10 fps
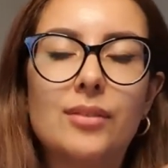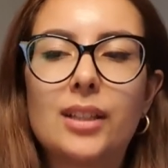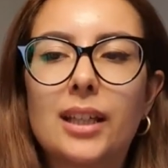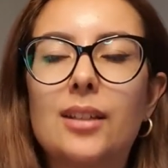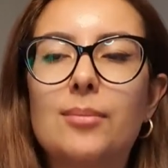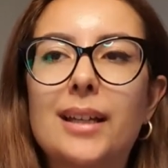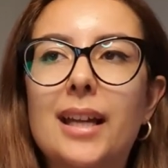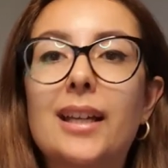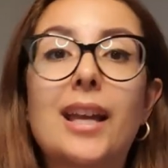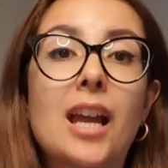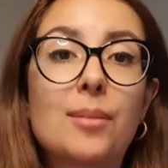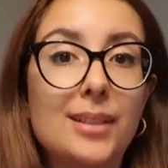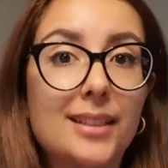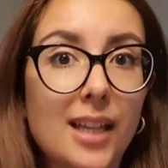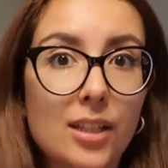avere, magari crearmi
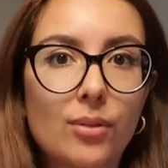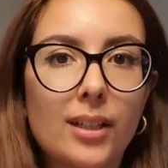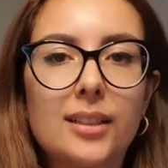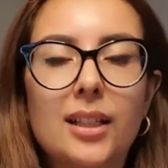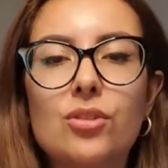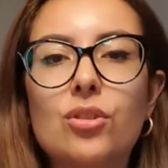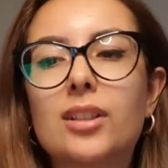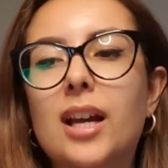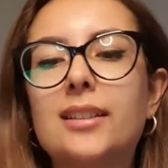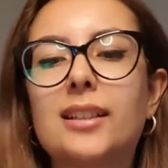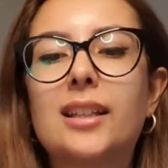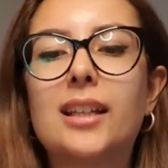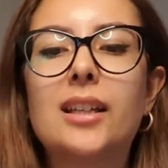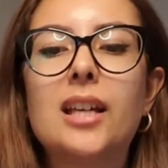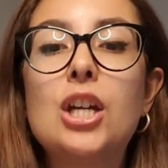stress durante la giornata
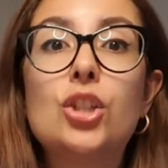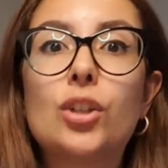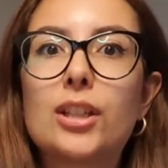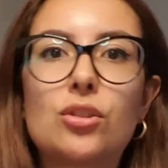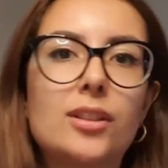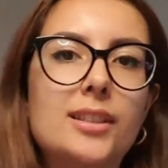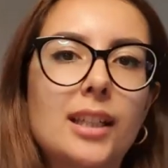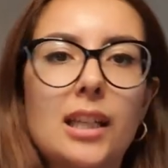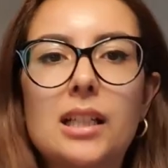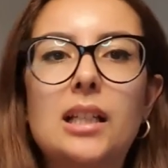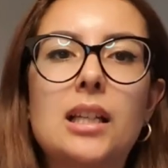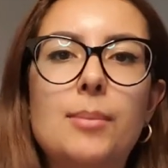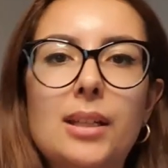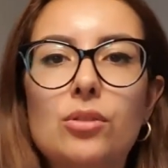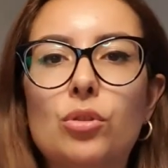che non riesco a inserire
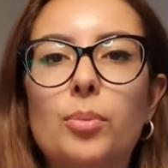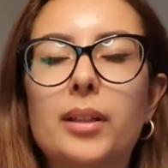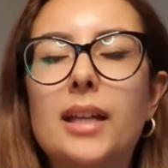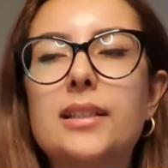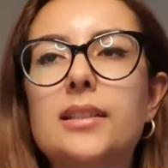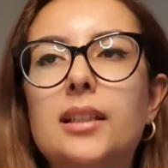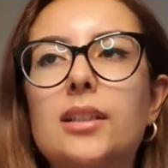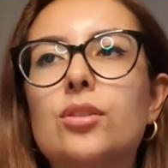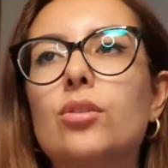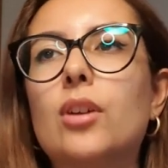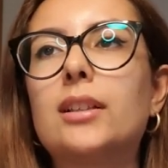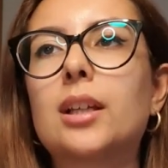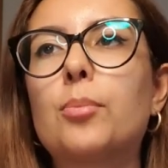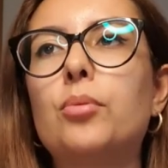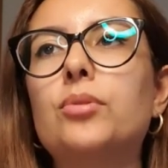l'allenamento perché si inseriscono altri
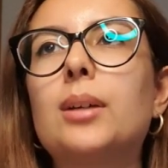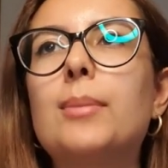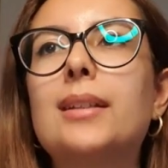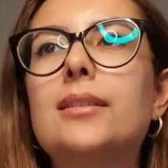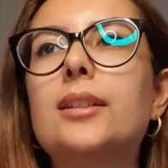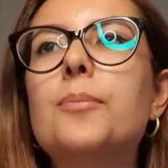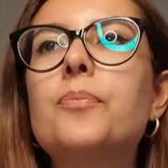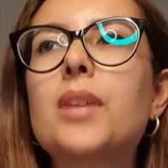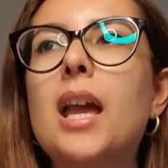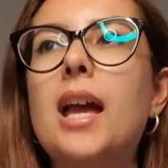appuntamenti